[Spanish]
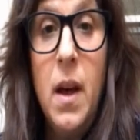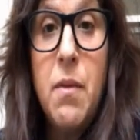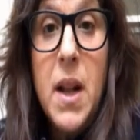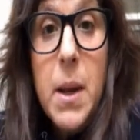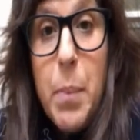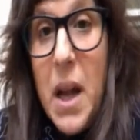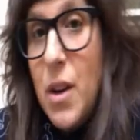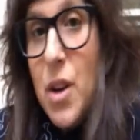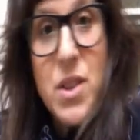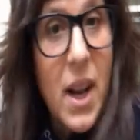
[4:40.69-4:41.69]
Felipe, al
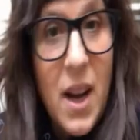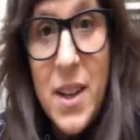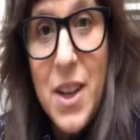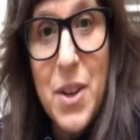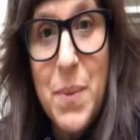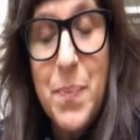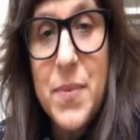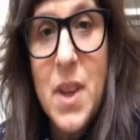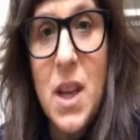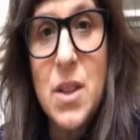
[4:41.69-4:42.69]
contrario,
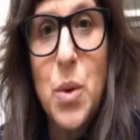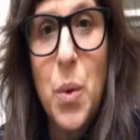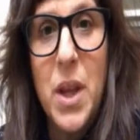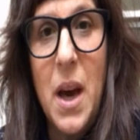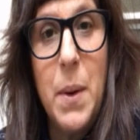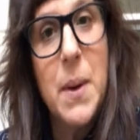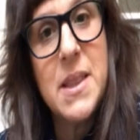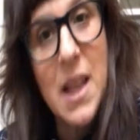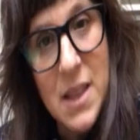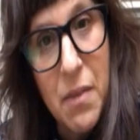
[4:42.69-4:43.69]
estudia, vive en
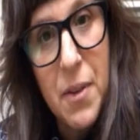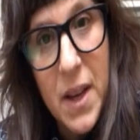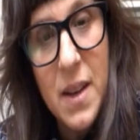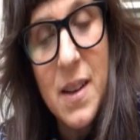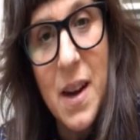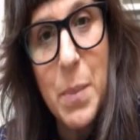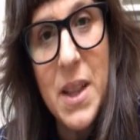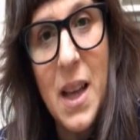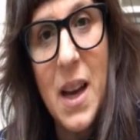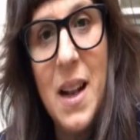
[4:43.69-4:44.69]
Santa Fe,
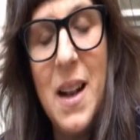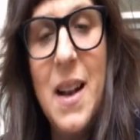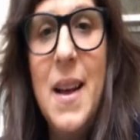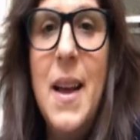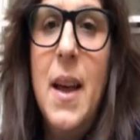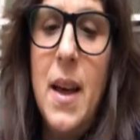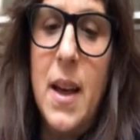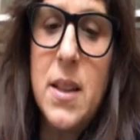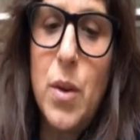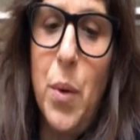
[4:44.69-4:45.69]
capital,
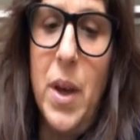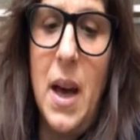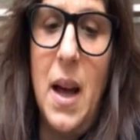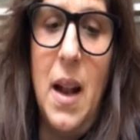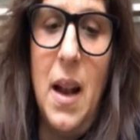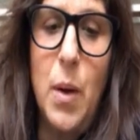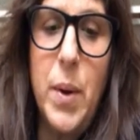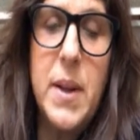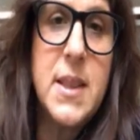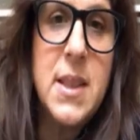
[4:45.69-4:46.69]
estudia en la
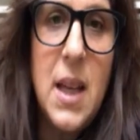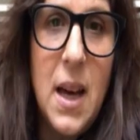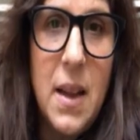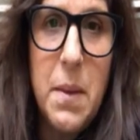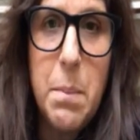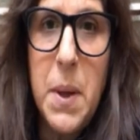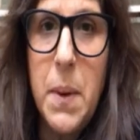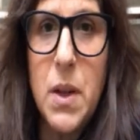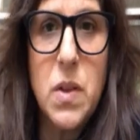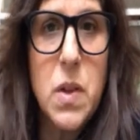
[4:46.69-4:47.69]
universidad,
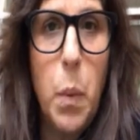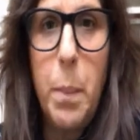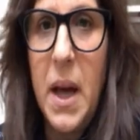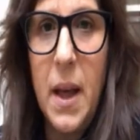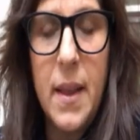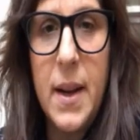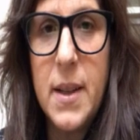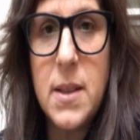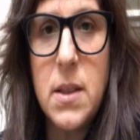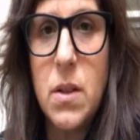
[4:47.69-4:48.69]
vive con sus
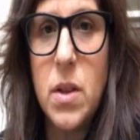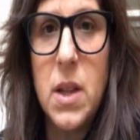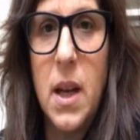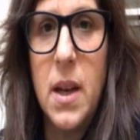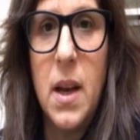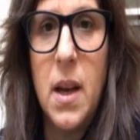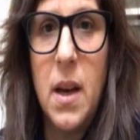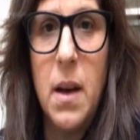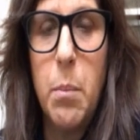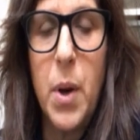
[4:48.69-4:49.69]
padres, no
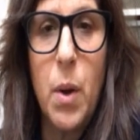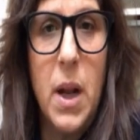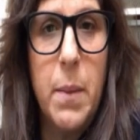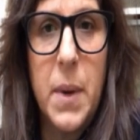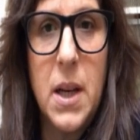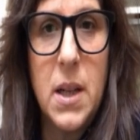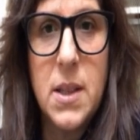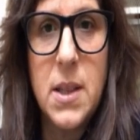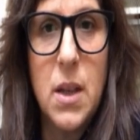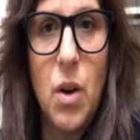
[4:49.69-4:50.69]
tiene
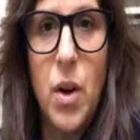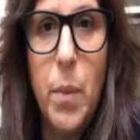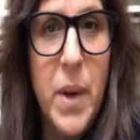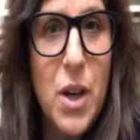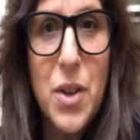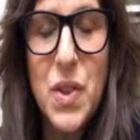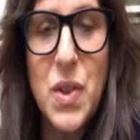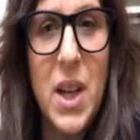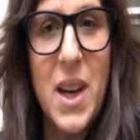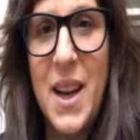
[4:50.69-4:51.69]
problemas económicos,
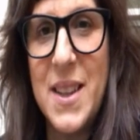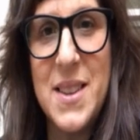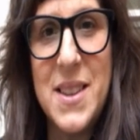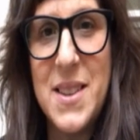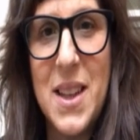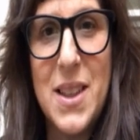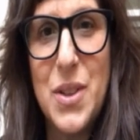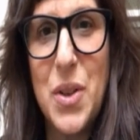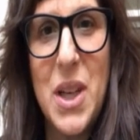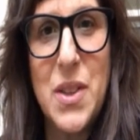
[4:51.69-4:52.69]
tiene garantizada
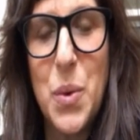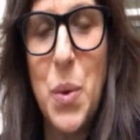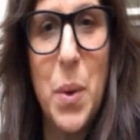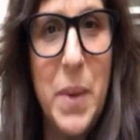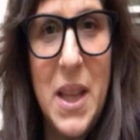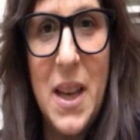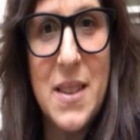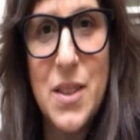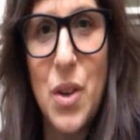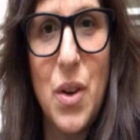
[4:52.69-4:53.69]
todas sus
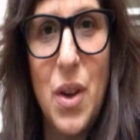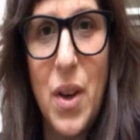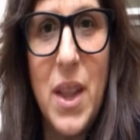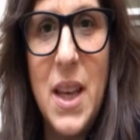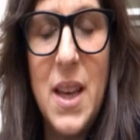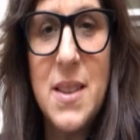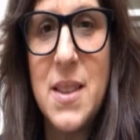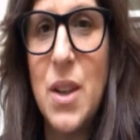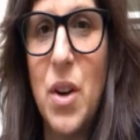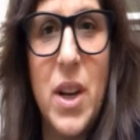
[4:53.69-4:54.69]
comidas todos los días,
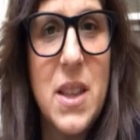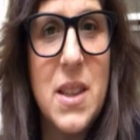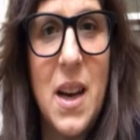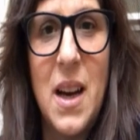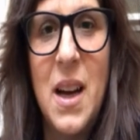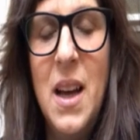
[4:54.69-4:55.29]
se conecta